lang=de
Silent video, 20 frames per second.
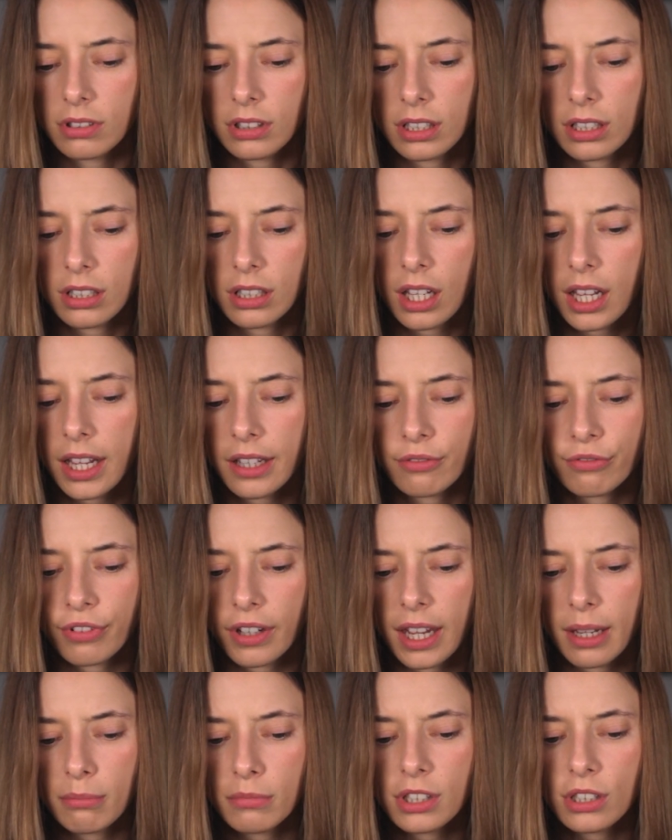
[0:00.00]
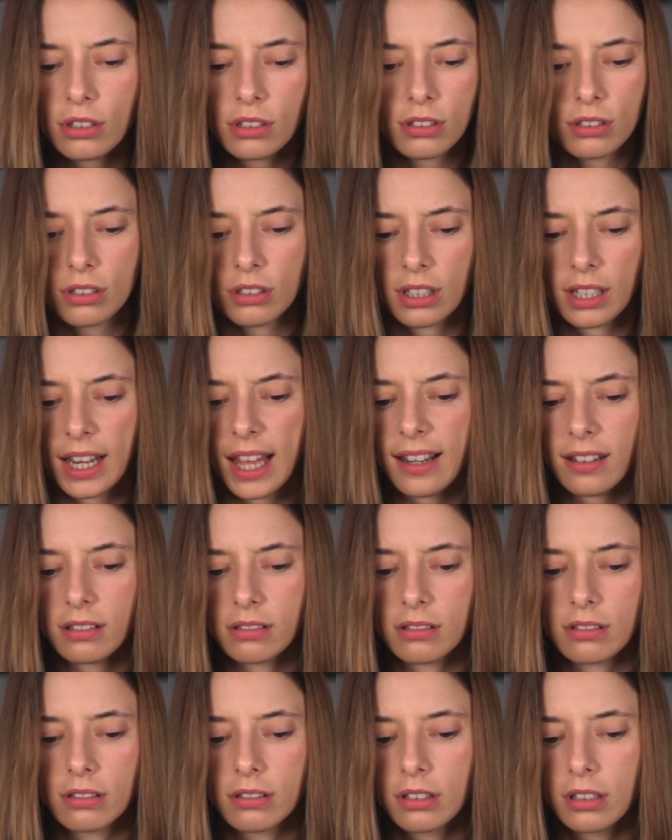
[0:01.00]
in ein fremdes
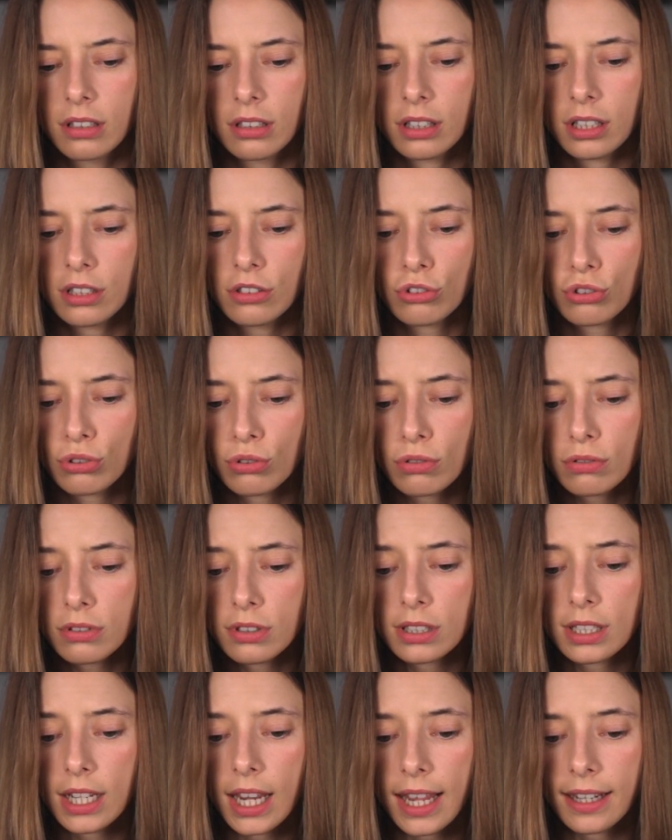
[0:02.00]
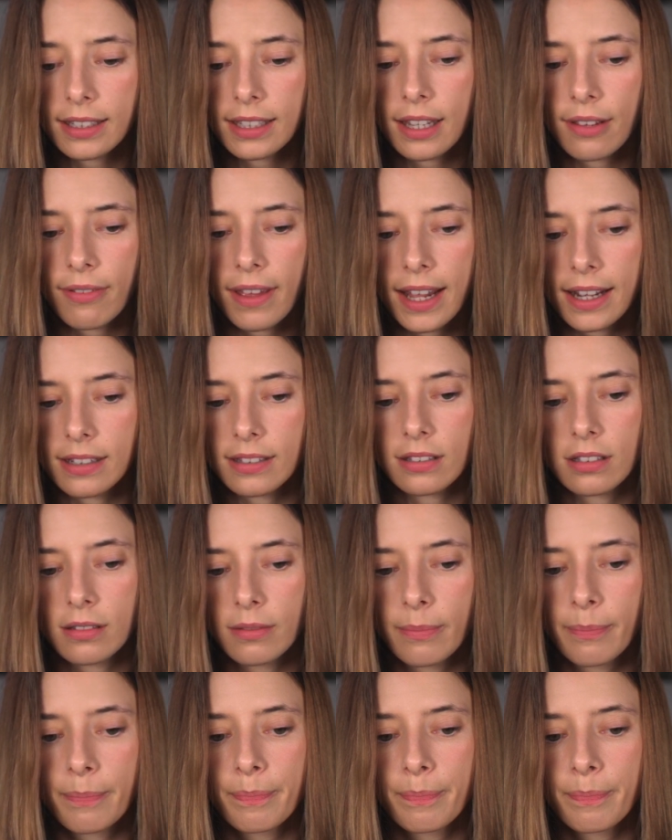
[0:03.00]
Land, ins schönste Land der Welt.